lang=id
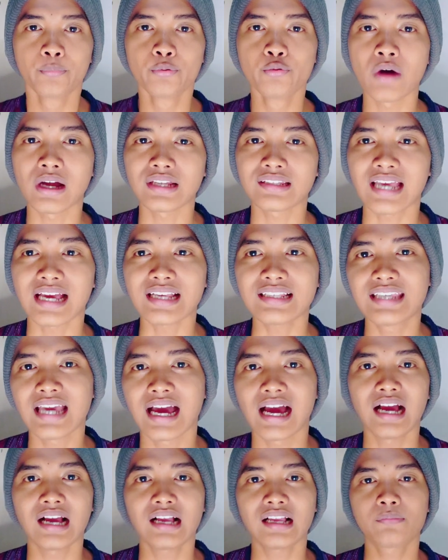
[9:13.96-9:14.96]
buat
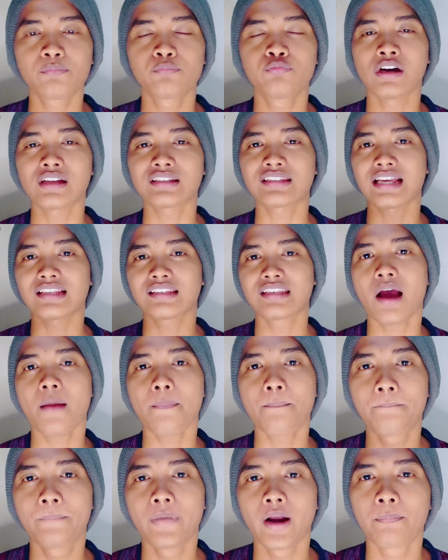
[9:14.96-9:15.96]
saja buat
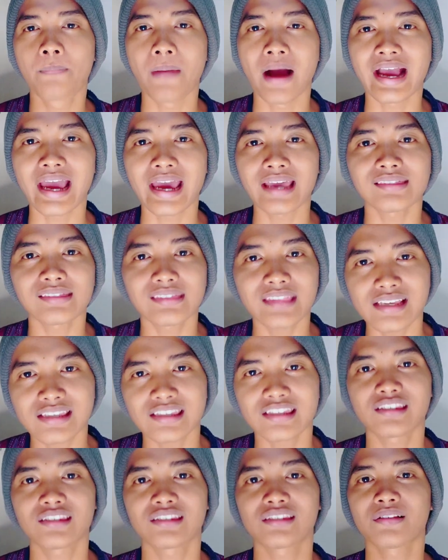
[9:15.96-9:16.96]
saja berbagai
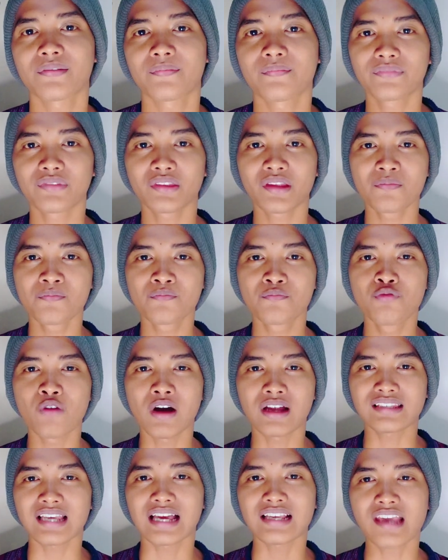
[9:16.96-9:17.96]
tes
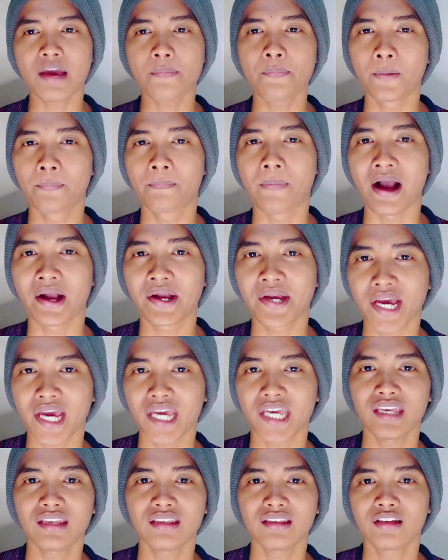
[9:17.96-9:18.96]
buat saja
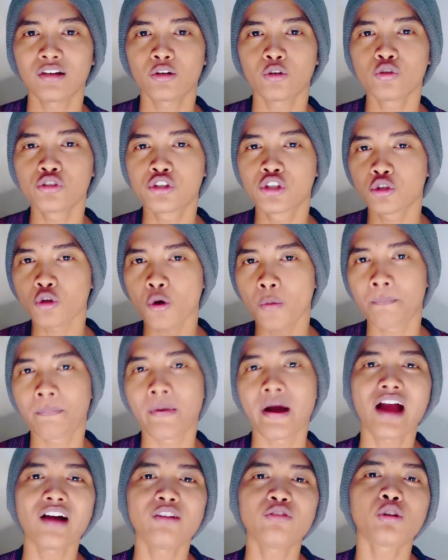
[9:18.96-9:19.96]
berbagai uji
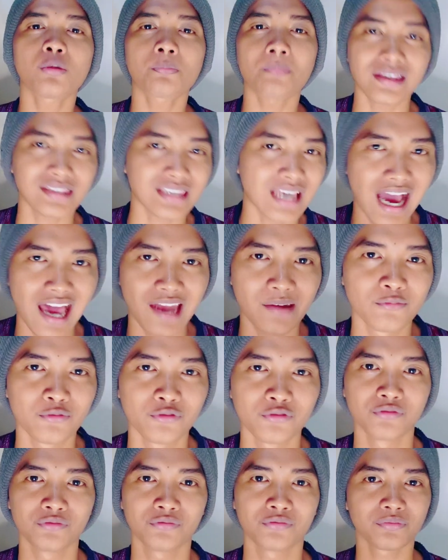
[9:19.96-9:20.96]
coba untuk
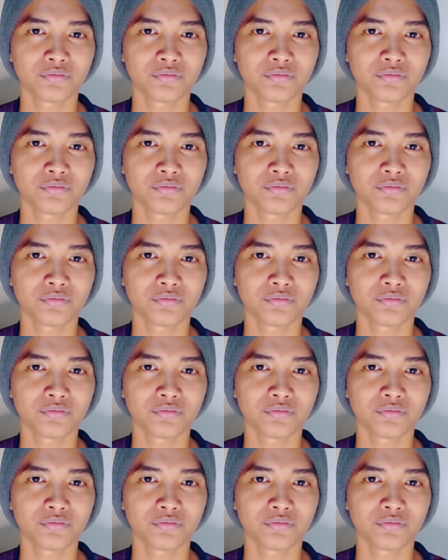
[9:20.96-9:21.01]
pasanganmu